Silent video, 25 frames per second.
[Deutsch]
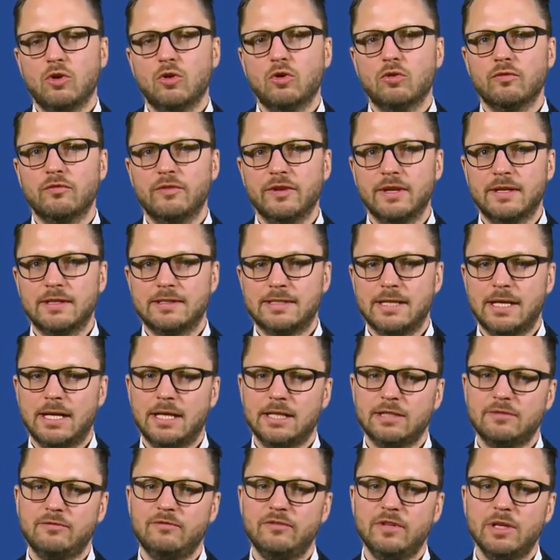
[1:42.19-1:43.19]
Und wie
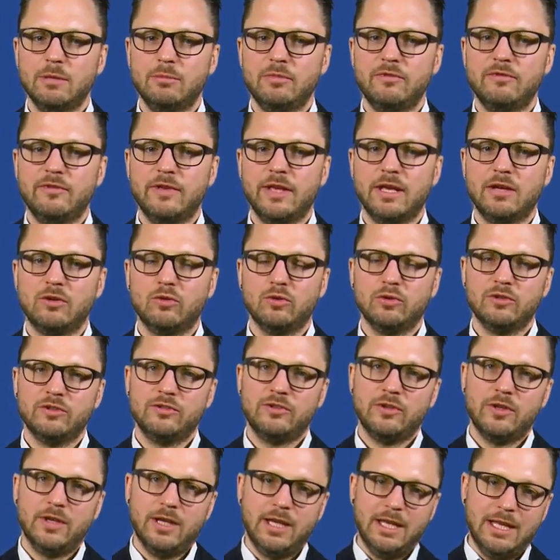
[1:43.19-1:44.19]
gesagt, wir bewegen
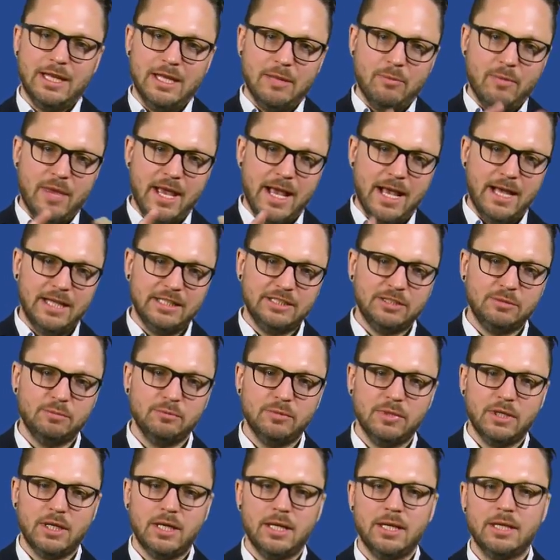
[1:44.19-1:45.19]
uns in dem
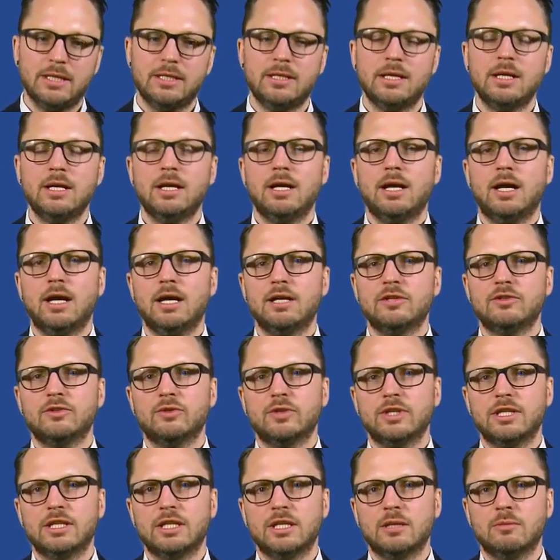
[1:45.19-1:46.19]
ersten Bereich, also
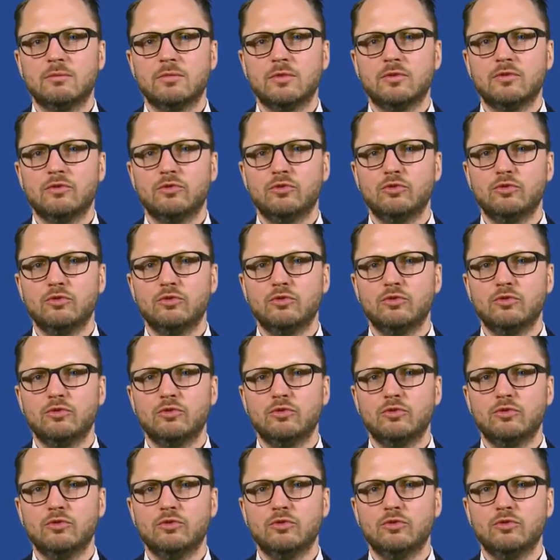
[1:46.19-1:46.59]
in dem